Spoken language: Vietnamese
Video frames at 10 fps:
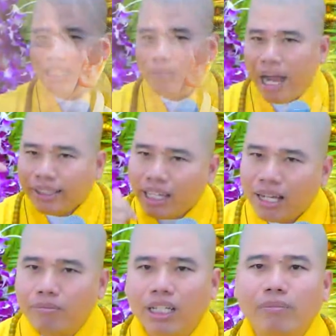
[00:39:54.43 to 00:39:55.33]
Tại vì bản
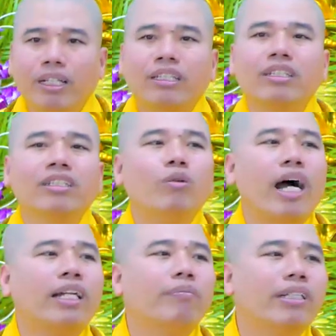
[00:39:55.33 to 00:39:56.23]
thân mình
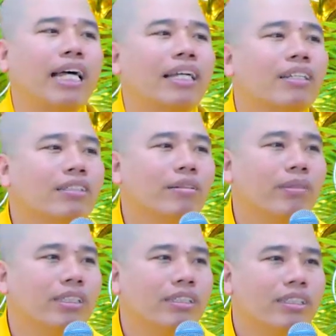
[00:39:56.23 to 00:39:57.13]
thương quá nên mình tha thứ
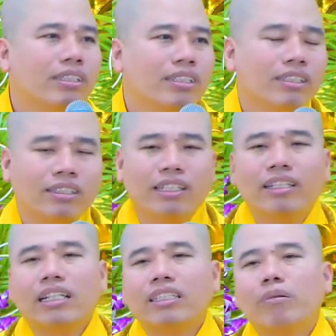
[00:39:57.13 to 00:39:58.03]
cho mình.
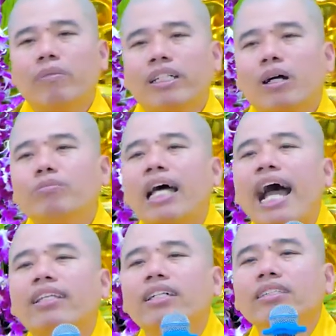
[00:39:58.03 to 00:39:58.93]
Vậy tại sao mình không
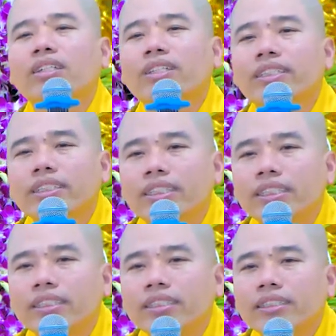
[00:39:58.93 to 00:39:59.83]
tha thứ cho
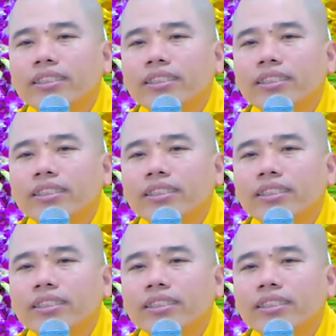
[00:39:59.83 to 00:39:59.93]
người?